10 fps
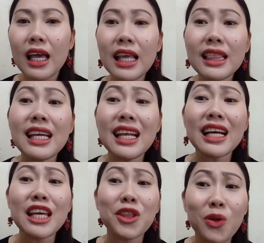hindi
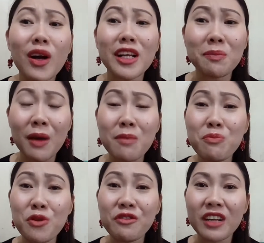lang ito ang
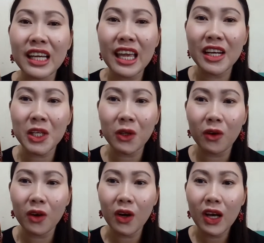nagpa-improve ng hair
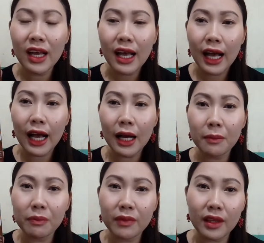ko.
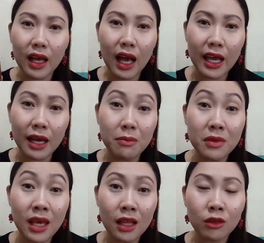Um, I
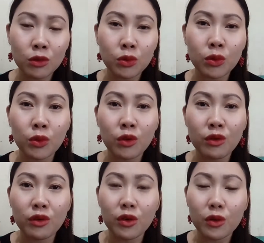am yet
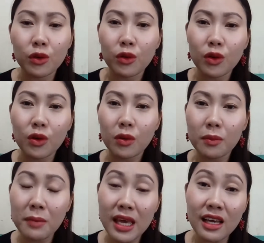to
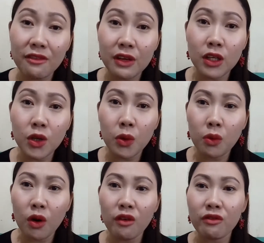make a
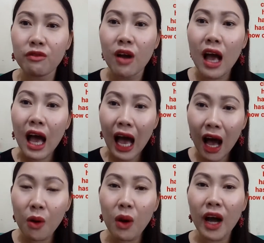video of
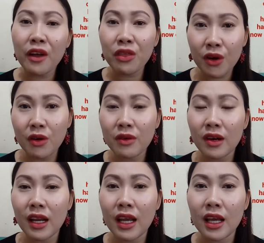how I
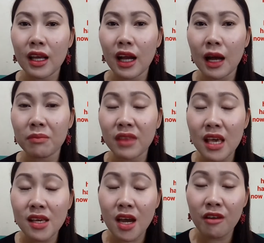thoroughly um,
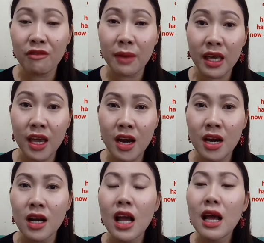take care of my
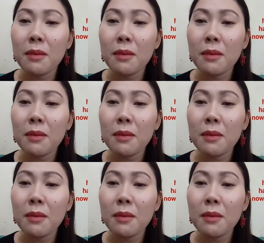hair.